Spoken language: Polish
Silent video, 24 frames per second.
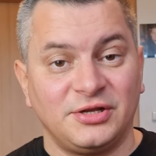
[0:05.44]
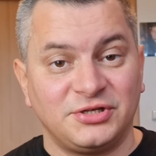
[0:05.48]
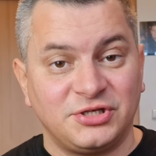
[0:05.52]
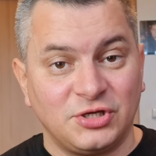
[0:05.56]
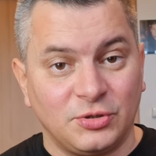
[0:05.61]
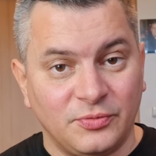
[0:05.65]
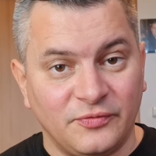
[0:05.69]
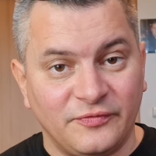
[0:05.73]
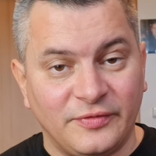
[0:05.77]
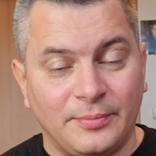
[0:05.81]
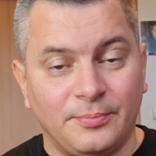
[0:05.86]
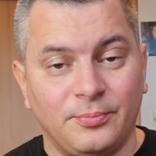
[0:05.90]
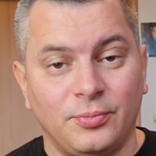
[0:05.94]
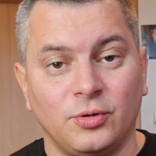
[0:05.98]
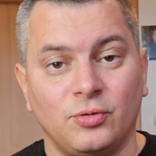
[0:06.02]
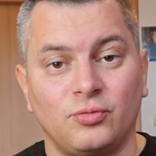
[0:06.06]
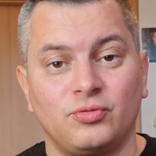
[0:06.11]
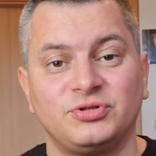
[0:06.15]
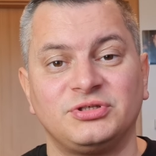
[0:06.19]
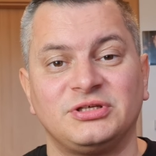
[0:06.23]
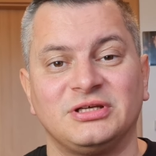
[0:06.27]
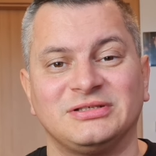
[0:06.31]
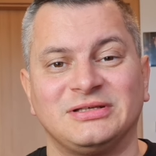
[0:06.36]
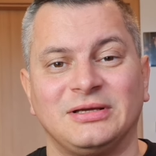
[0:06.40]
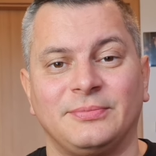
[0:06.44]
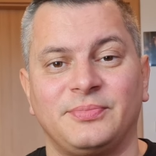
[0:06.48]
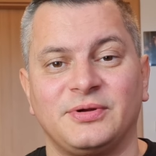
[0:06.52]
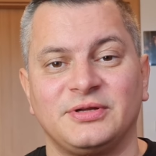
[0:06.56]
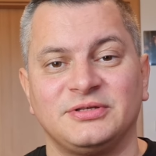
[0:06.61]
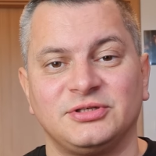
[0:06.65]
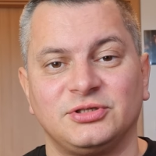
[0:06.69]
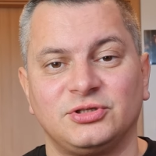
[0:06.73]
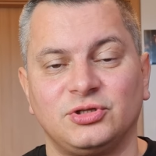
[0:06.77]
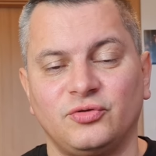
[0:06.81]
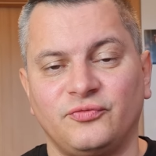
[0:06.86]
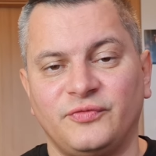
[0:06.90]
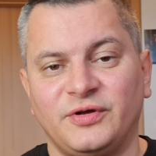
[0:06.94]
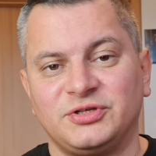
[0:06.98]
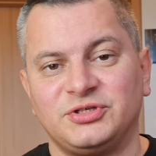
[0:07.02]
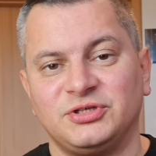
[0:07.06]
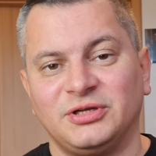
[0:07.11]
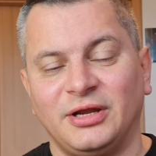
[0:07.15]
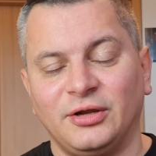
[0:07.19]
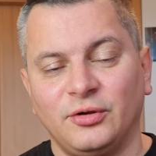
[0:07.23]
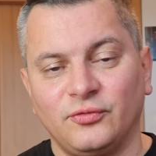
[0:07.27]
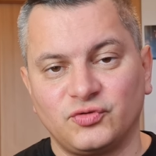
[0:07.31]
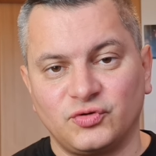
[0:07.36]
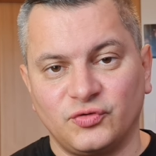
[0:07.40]
chciałbym Wam pokrótce zaprezentować
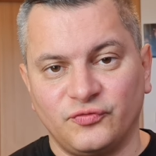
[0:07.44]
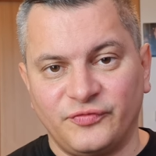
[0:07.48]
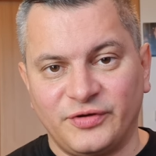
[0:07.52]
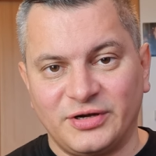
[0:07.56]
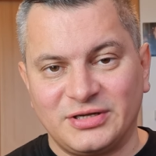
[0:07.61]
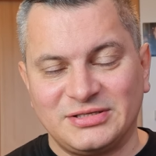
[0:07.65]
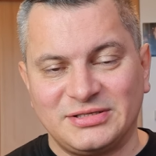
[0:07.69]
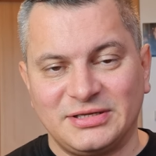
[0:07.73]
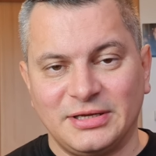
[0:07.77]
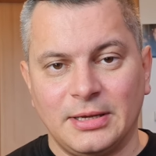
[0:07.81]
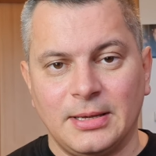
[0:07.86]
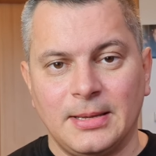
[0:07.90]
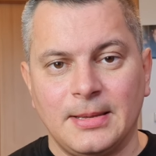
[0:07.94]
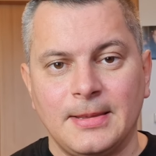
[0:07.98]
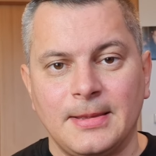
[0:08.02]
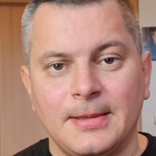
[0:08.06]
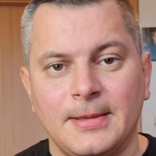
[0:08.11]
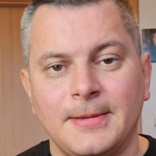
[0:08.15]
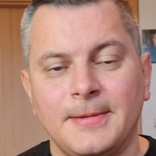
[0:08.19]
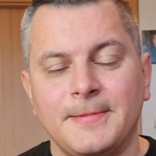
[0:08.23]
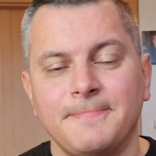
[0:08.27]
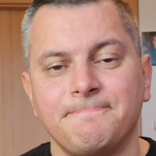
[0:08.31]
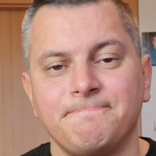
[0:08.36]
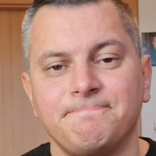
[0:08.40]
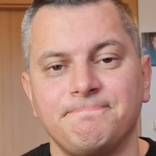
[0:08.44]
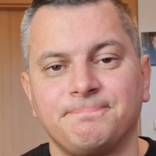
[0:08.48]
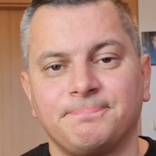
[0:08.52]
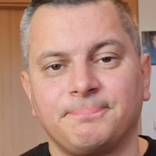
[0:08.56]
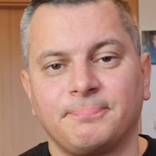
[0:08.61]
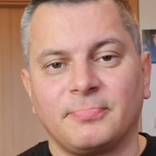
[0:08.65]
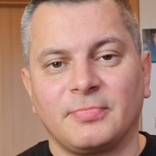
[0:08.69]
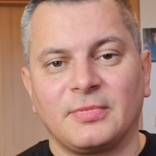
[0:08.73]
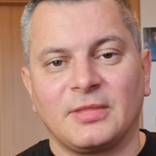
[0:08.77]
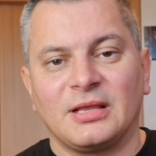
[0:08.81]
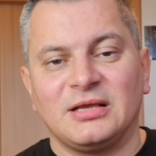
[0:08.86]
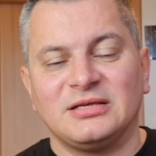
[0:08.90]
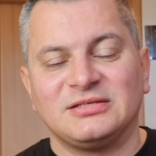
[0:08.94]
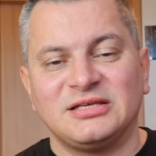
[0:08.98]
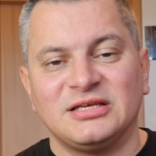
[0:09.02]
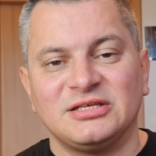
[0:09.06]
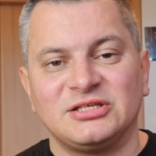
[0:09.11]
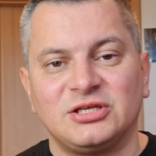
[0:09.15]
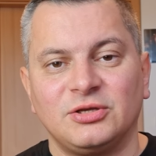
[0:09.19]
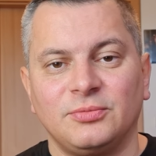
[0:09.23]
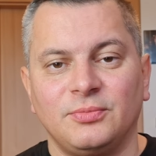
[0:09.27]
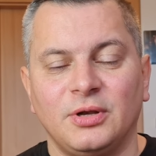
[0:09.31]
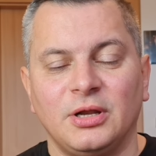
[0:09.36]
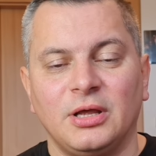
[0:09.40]
najnowszą wersję mm,
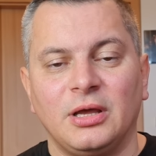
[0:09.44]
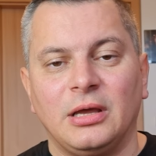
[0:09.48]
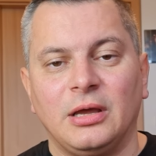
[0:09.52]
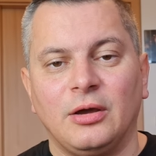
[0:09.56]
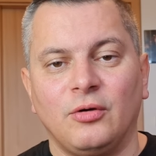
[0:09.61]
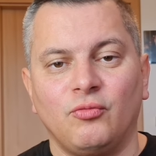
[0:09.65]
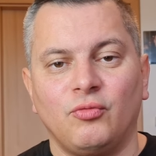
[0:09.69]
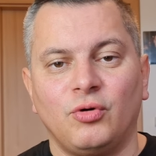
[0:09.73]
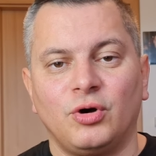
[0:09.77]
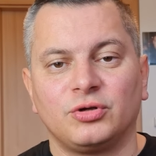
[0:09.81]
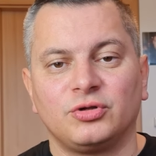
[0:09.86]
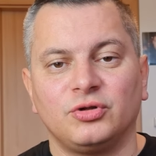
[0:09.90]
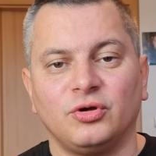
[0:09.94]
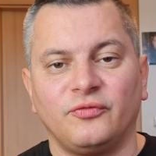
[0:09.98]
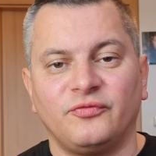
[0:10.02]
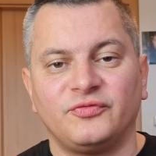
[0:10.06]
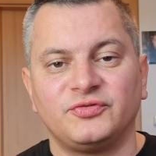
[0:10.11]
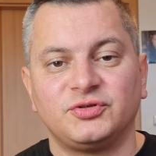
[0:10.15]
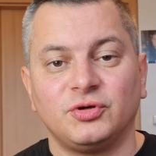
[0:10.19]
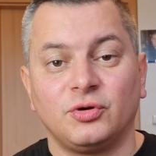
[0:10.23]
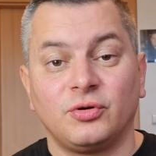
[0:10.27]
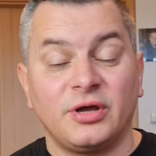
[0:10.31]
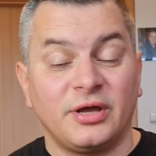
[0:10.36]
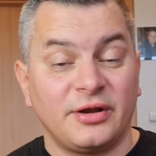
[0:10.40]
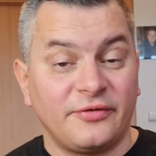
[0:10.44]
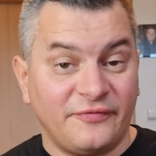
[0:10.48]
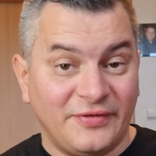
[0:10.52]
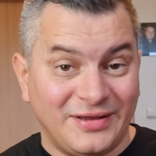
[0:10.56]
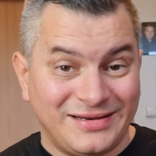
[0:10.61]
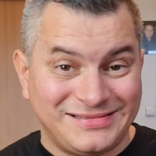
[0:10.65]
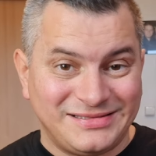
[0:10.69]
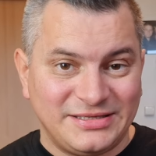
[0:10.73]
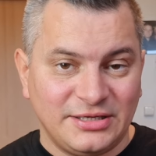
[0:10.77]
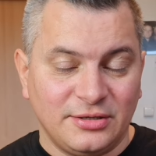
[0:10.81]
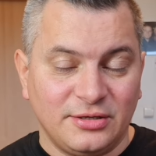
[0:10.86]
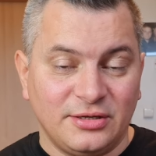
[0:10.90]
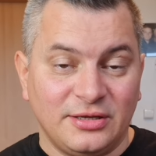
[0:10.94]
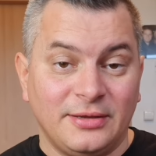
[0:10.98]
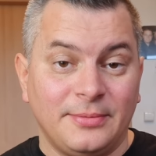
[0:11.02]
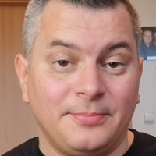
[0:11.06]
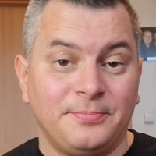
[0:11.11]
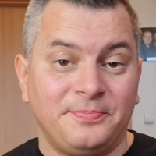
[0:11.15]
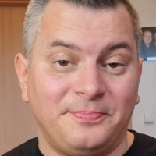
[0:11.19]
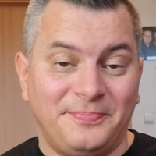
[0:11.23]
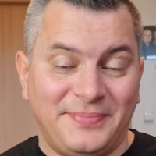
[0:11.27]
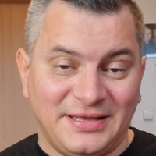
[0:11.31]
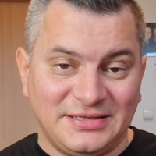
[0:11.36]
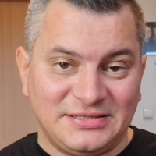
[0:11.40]
Sensible World of Soccer, wersję
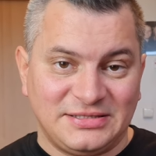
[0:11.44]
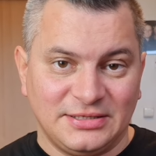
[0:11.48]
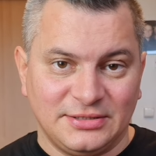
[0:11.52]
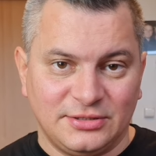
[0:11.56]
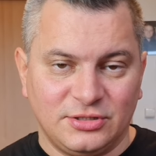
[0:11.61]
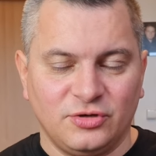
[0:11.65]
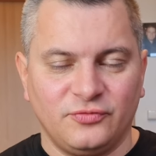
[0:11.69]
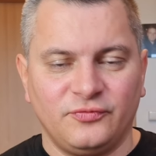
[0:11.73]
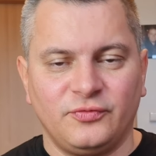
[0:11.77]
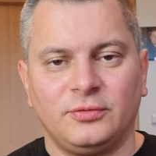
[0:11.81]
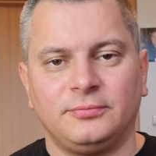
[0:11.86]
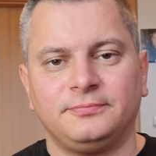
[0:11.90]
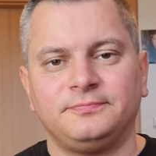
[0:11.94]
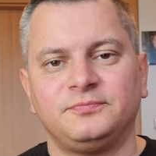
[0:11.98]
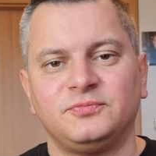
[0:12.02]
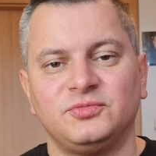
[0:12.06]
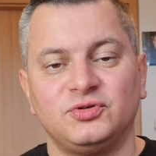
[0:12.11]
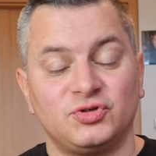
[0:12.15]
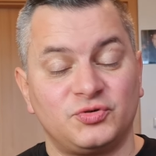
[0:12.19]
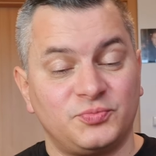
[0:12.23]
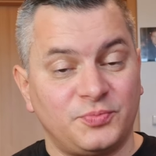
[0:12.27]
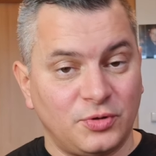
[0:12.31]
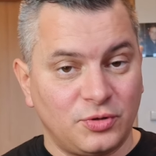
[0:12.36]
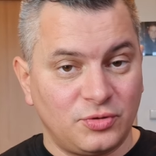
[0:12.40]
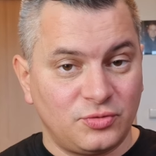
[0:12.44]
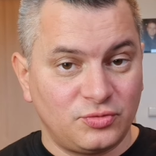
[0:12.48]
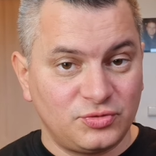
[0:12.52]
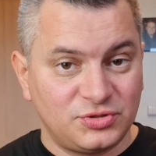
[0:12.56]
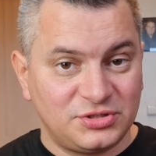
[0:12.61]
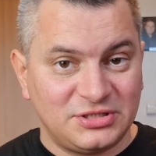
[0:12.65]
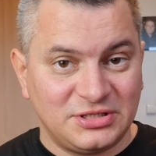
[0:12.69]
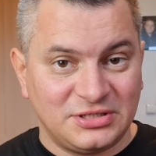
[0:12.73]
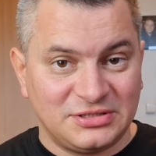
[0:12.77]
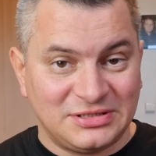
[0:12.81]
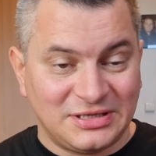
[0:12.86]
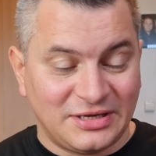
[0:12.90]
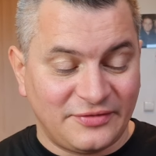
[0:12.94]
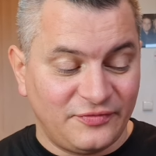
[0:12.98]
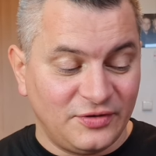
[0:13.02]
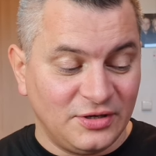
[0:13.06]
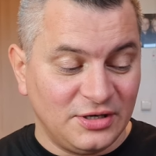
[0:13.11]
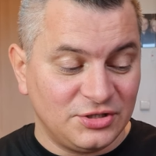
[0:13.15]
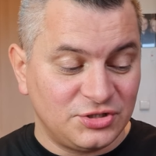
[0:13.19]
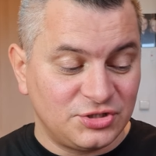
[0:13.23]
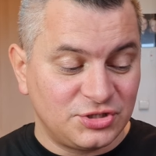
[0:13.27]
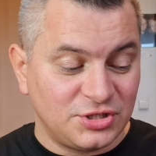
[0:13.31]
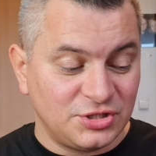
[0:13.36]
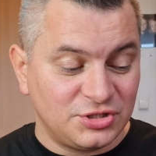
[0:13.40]
PC-tową, już pokrótce za
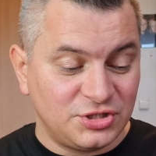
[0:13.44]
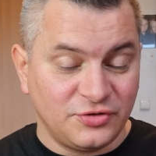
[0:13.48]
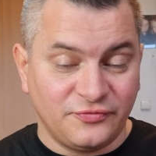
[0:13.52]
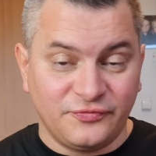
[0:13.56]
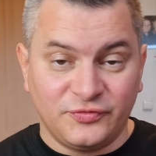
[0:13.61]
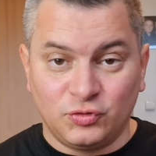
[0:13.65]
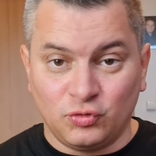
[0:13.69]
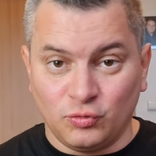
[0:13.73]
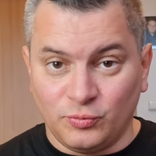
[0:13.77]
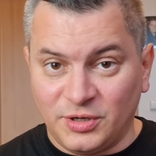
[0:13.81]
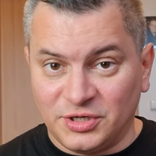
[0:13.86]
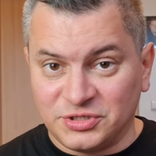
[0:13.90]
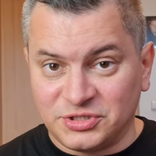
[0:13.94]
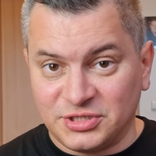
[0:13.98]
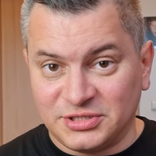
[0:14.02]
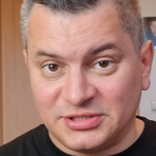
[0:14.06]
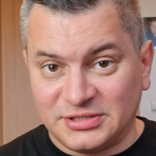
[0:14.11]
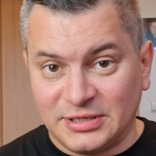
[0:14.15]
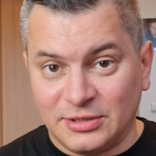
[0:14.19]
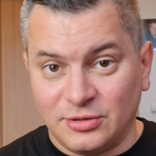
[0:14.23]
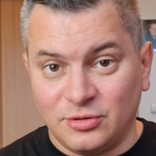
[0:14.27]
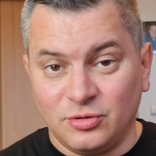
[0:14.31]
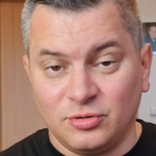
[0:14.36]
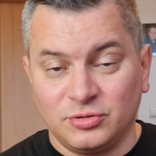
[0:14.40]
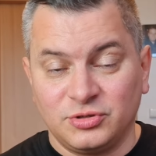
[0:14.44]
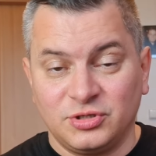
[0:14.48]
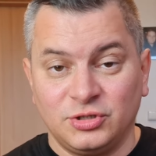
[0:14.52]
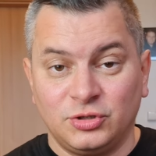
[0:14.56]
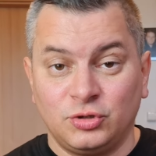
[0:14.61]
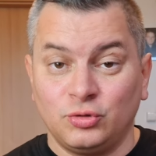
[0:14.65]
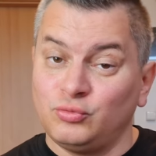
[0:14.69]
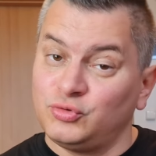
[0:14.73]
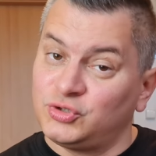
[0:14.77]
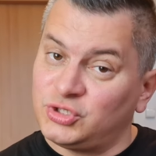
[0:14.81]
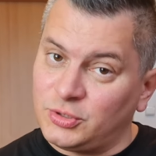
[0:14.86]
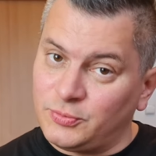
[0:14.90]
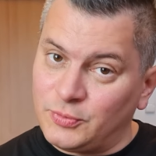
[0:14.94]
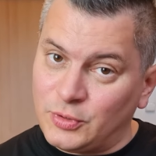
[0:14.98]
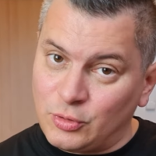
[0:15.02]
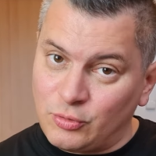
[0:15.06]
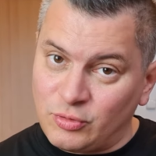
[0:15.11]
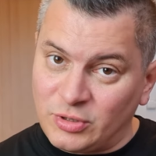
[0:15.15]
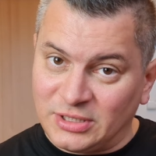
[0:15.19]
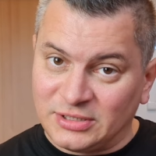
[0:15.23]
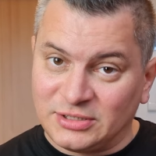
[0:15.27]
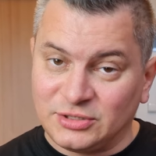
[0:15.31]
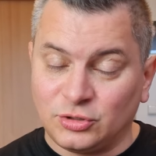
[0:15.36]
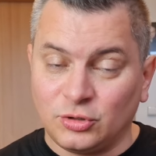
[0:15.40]
chwileczkę się wytłumaczę z tego tytułu, czemu
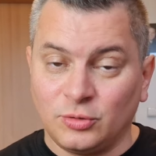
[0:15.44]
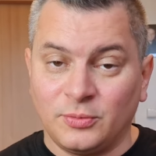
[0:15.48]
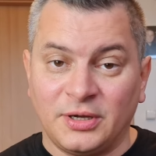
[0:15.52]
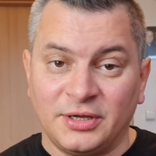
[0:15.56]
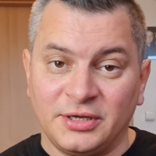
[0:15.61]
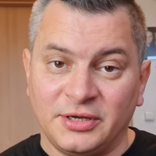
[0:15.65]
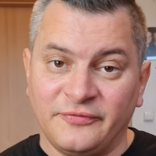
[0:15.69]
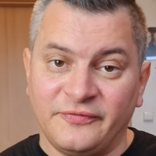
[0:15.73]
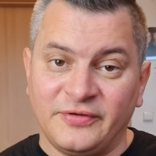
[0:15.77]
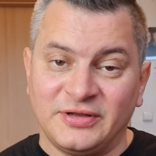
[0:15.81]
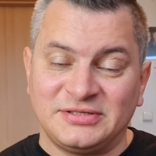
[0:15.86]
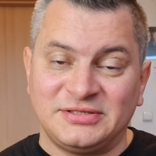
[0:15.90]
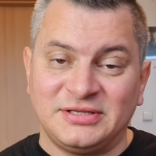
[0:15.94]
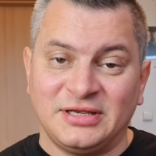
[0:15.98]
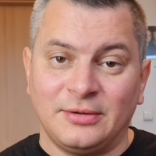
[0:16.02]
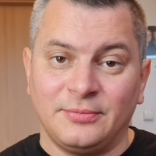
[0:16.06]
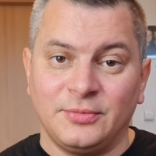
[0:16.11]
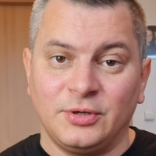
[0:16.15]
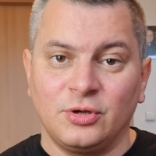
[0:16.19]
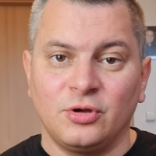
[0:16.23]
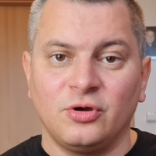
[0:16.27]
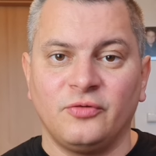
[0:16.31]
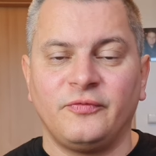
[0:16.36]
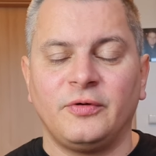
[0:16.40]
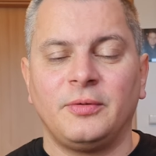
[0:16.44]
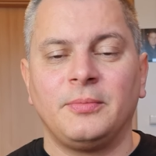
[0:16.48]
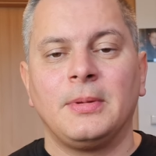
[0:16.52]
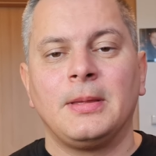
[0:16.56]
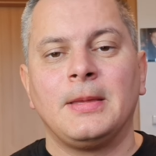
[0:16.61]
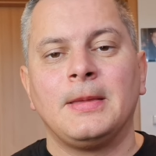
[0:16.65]
akurat to ma nie wersję amigową.